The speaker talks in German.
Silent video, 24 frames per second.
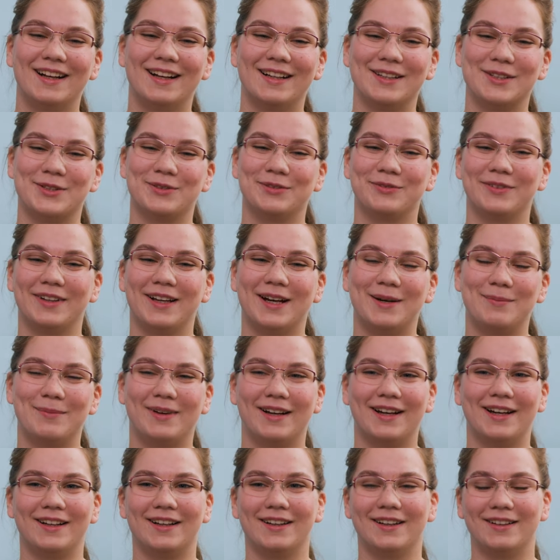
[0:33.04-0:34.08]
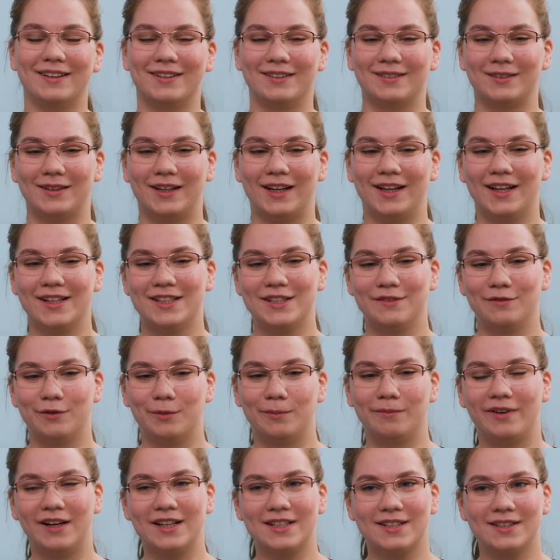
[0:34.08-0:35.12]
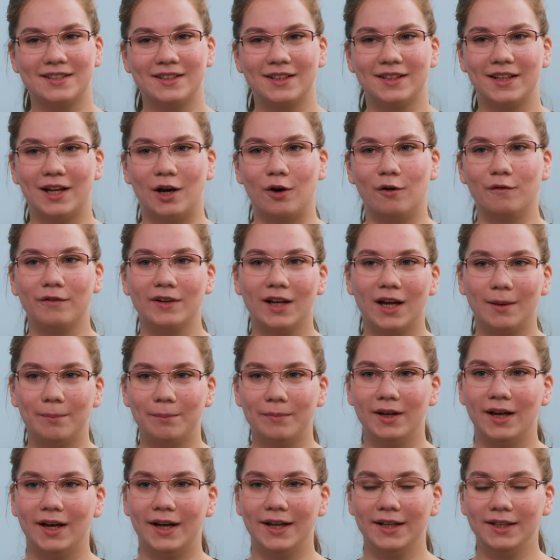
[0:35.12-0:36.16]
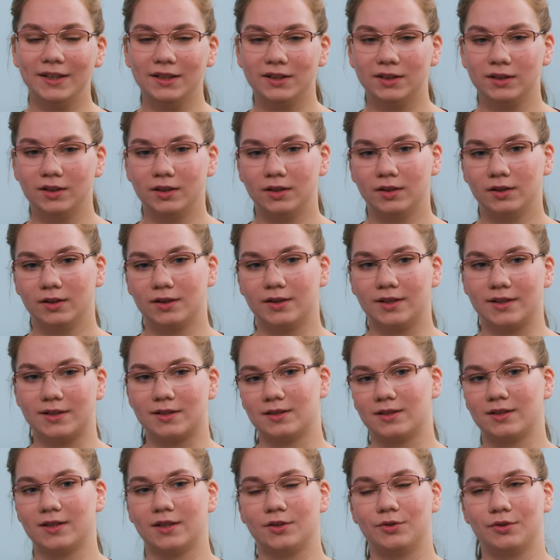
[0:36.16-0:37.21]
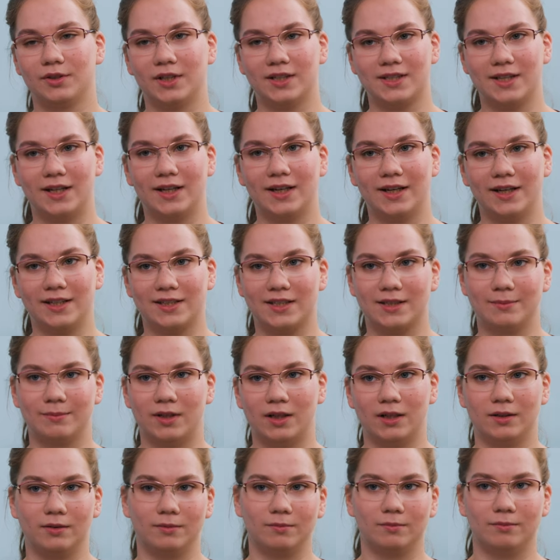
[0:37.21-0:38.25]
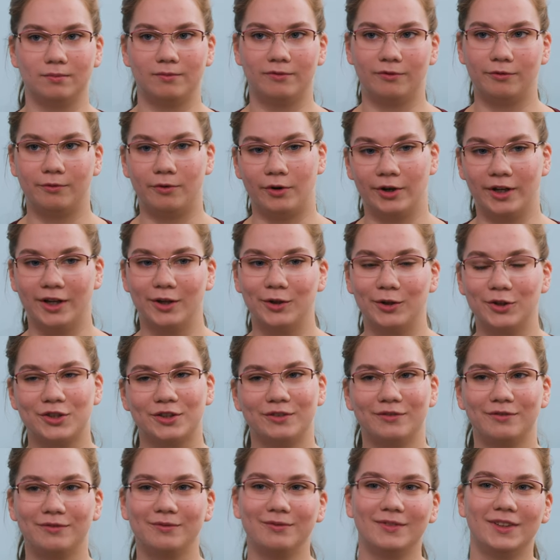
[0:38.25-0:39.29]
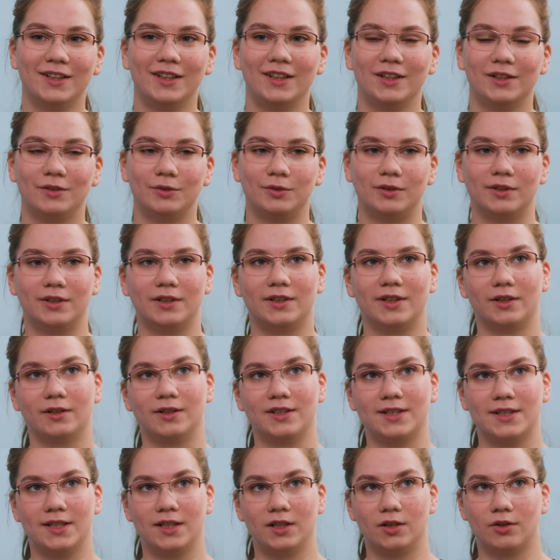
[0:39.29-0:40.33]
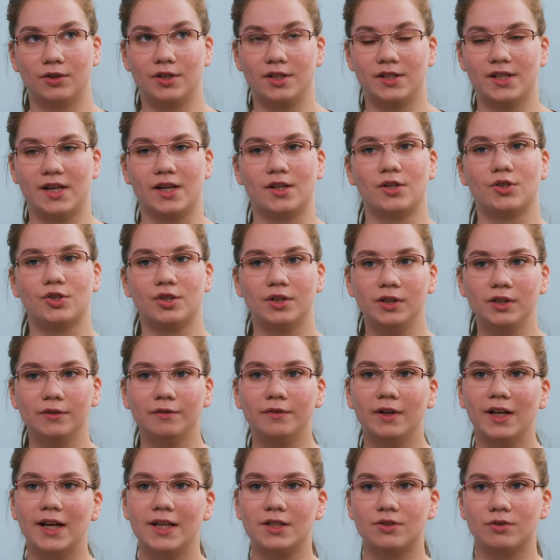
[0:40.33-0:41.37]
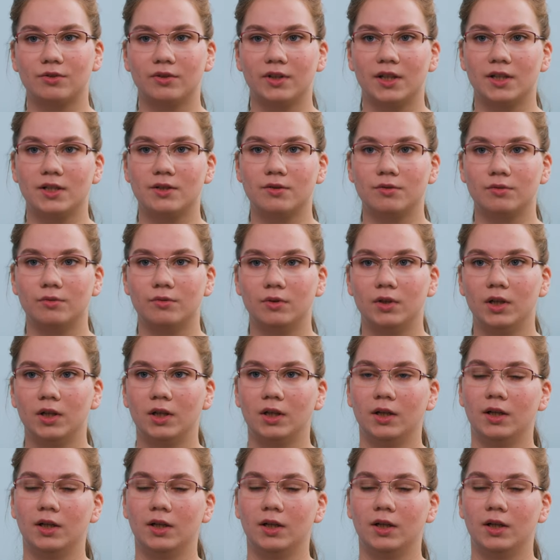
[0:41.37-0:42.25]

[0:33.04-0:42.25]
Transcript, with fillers: Also wir haben einen relativ umfassenden Aufgabenbereich. Das ist natürlich als allererstes mal Feuer löschen und dann zählt auch die technische Hilfeleistung dazu.